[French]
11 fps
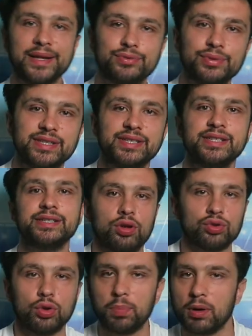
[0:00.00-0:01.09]
Matuidi.
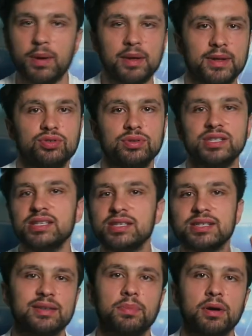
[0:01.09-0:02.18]
Entre Pogba et Matuidi,
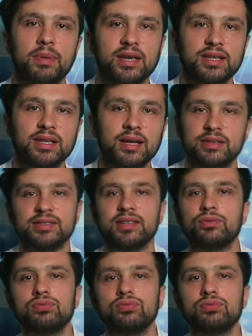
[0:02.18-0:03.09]
c'est Pogba qui gagne, c'est